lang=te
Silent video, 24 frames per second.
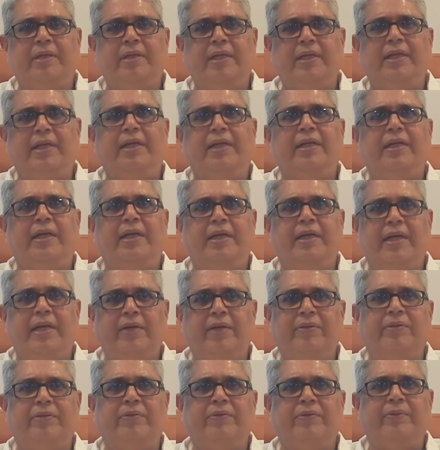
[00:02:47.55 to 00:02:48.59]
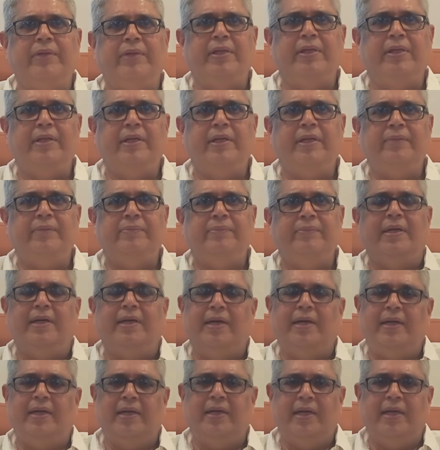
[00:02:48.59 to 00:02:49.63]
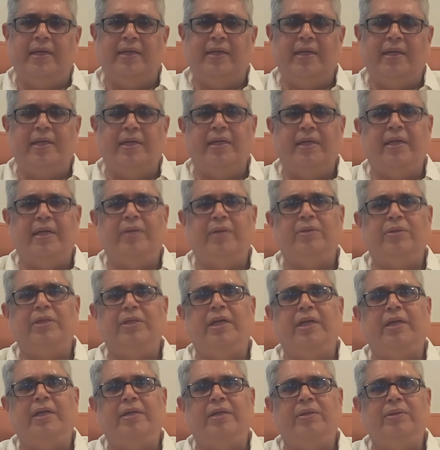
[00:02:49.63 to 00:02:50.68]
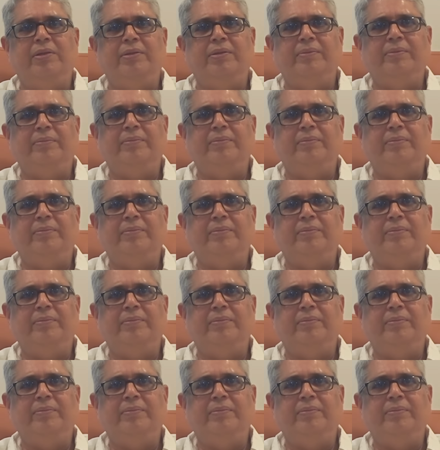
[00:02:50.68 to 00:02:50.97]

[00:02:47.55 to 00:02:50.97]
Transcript: కళ్యాణ్ గారి నాయకత్వం కింద కళ్యాణ్ గారి అడుగుజాడల్లో